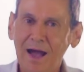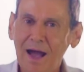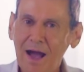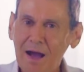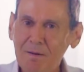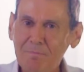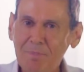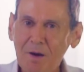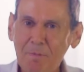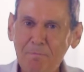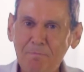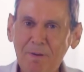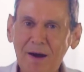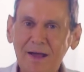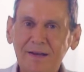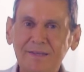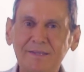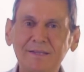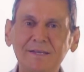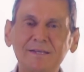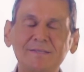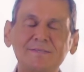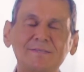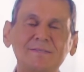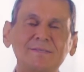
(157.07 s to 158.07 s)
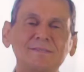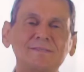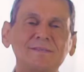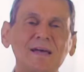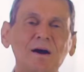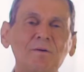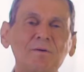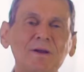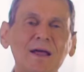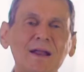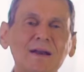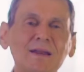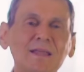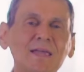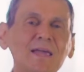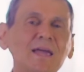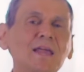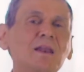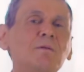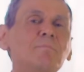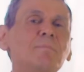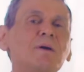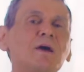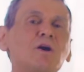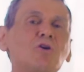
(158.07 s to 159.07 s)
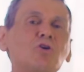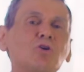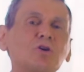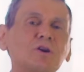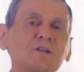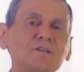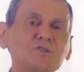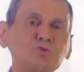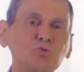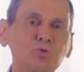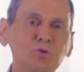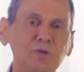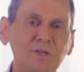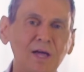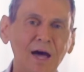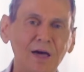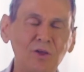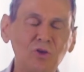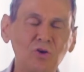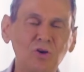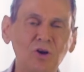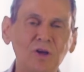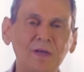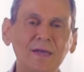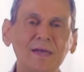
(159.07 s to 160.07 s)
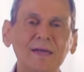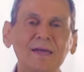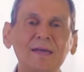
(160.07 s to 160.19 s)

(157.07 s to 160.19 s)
Ambas partes sabrán que el mejor resultado